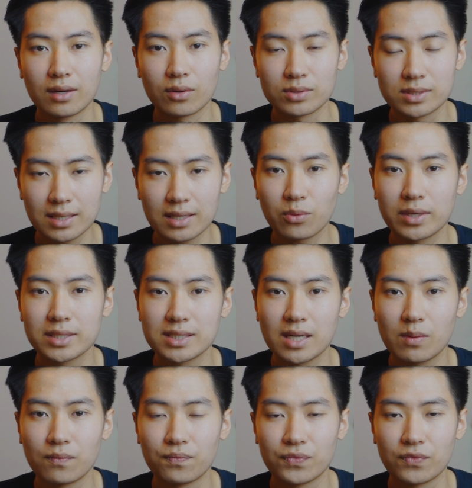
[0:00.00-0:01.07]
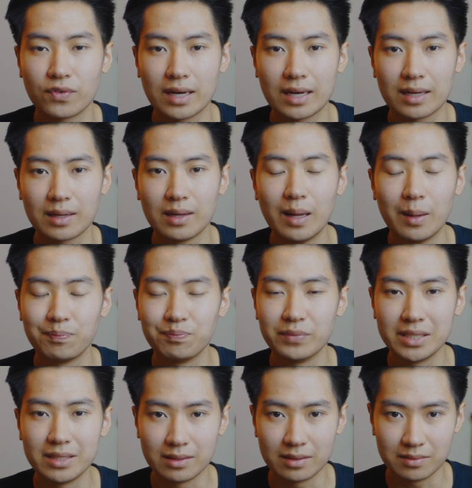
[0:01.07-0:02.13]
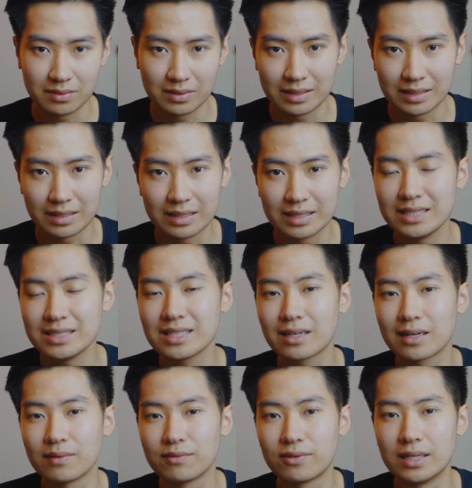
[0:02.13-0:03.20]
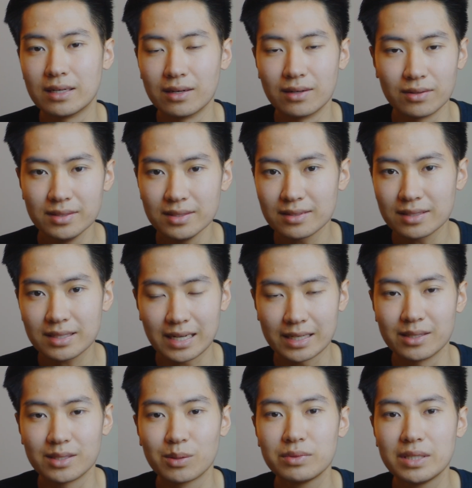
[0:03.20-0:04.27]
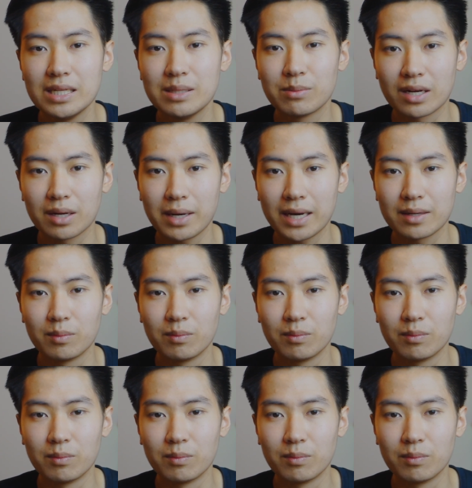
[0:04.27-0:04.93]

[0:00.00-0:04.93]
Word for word: nó rất là quan trọng, và mình nghĩ rằng là phần lớn tất cả những thông tin mà các bạn